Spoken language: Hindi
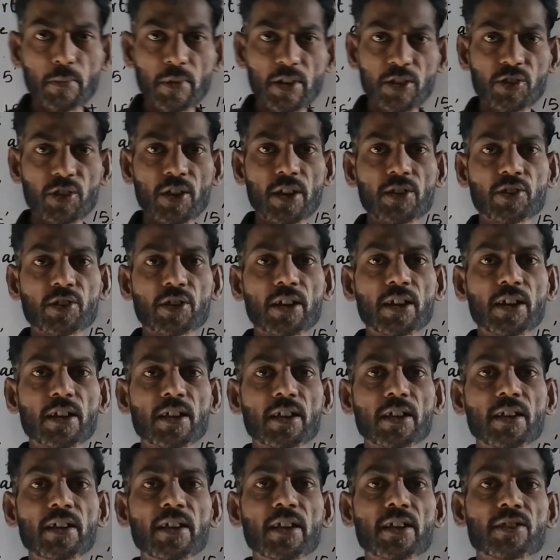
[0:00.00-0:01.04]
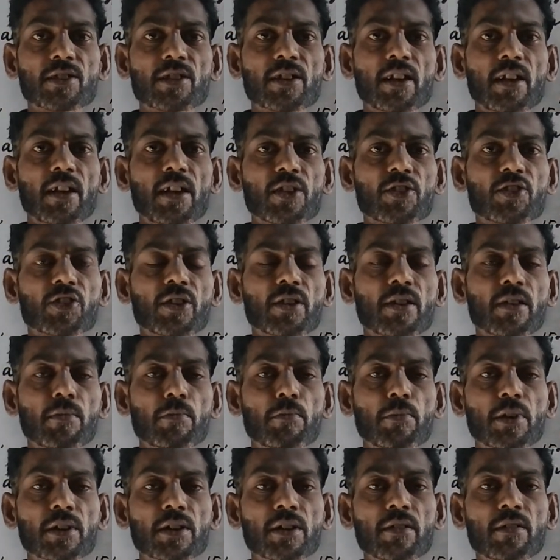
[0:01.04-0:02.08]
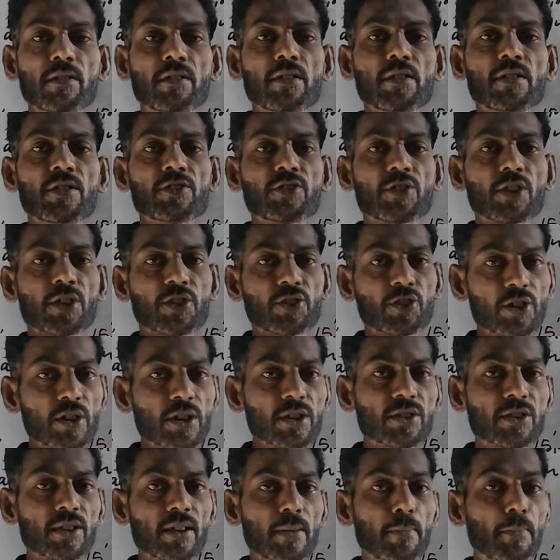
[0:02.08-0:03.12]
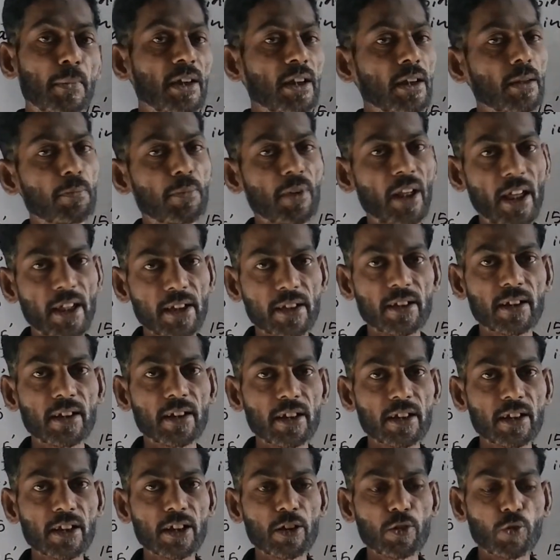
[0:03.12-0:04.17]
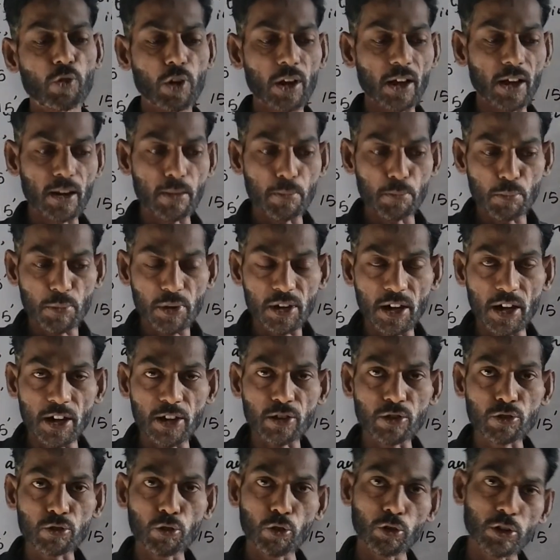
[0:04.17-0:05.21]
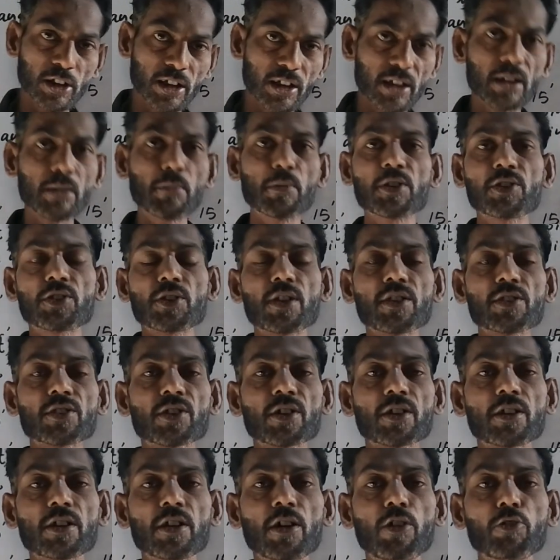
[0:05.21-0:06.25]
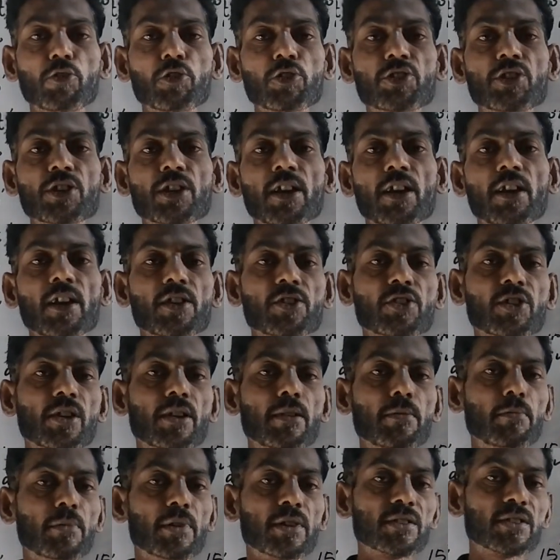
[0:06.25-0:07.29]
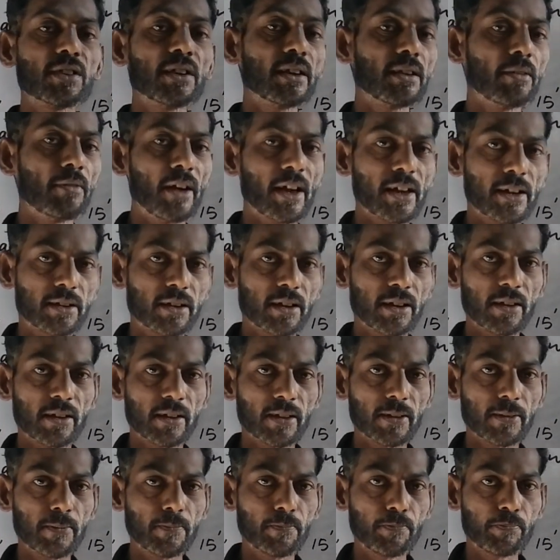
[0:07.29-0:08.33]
में चेंज करने के लिए इस रिलेशन नंबर 60 से मल्टीप्लाई करेंगे और अगर मिनट को डिग्री में चेंज करना हो तो इसी रिलेशन नंबर से डिवाइड करेंगे